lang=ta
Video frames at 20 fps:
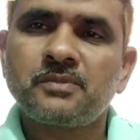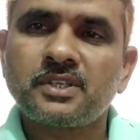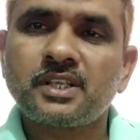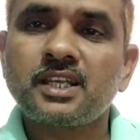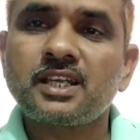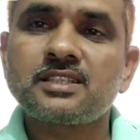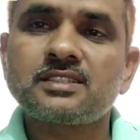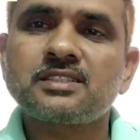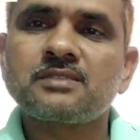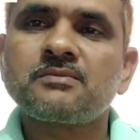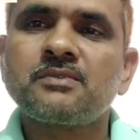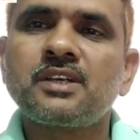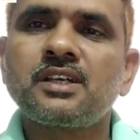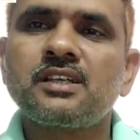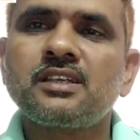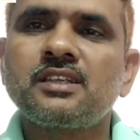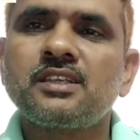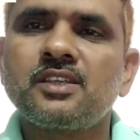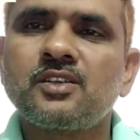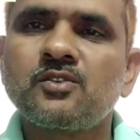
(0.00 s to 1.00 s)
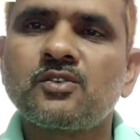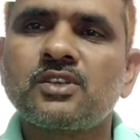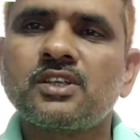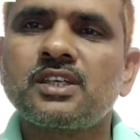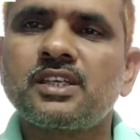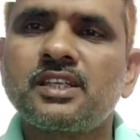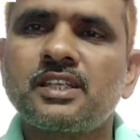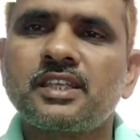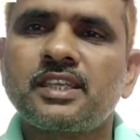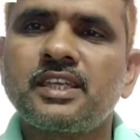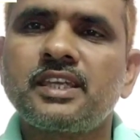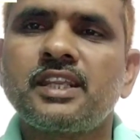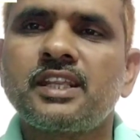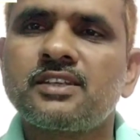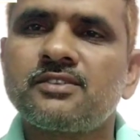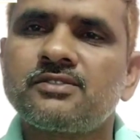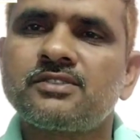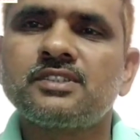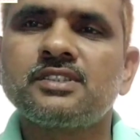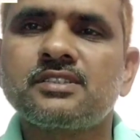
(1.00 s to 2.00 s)
பிரகாசமாக என்னோடய
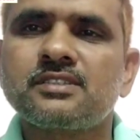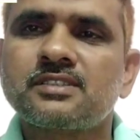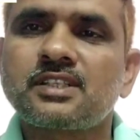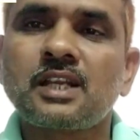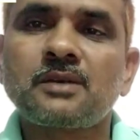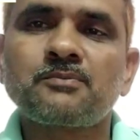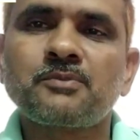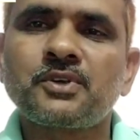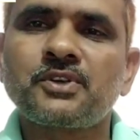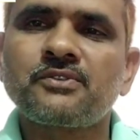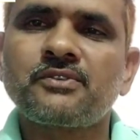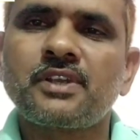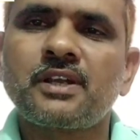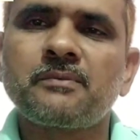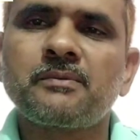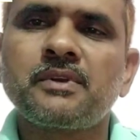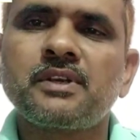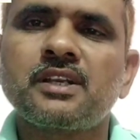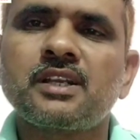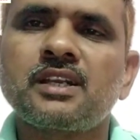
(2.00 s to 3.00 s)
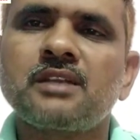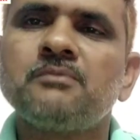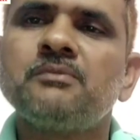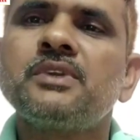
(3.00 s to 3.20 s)
கேரியரை வந்து ஸ்டார்ட் பண்ணுவேன் அப்படின்ற